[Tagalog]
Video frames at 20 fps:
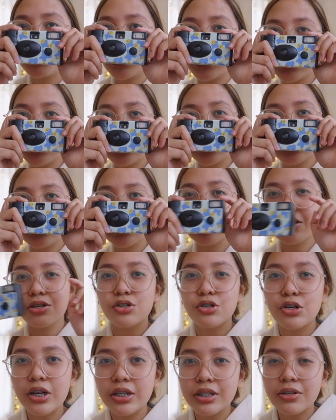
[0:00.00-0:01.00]
First
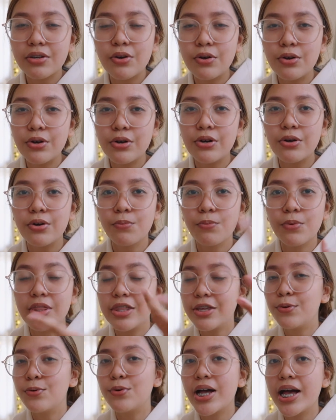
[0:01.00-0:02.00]
shot ko
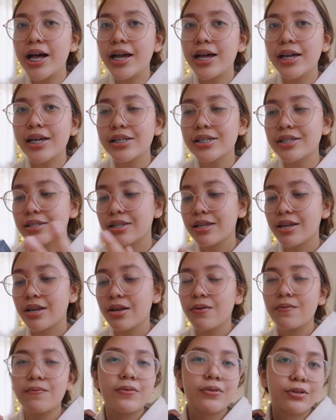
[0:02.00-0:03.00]
with you guys.
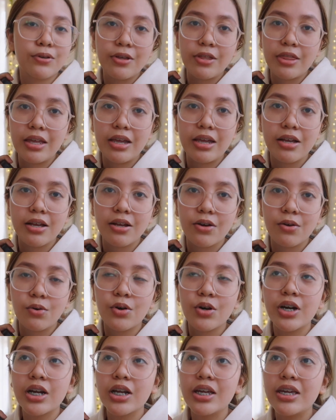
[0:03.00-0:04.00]
What do you think?
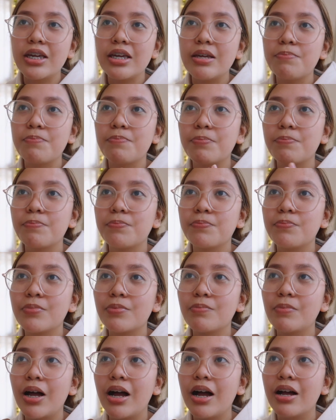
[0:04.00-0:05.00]
Or i e,
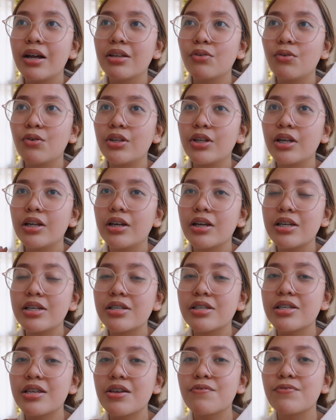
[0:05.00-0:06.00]
aano ko na lang,
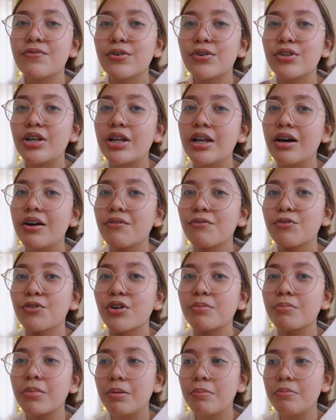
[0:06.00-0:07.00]
isa-save ko na lang
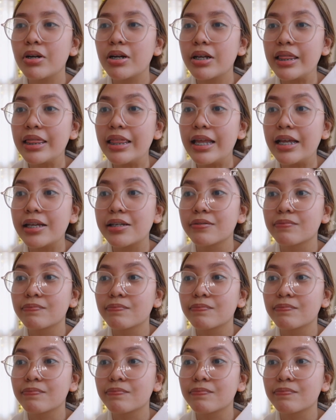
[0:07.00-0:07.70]
for my birthday.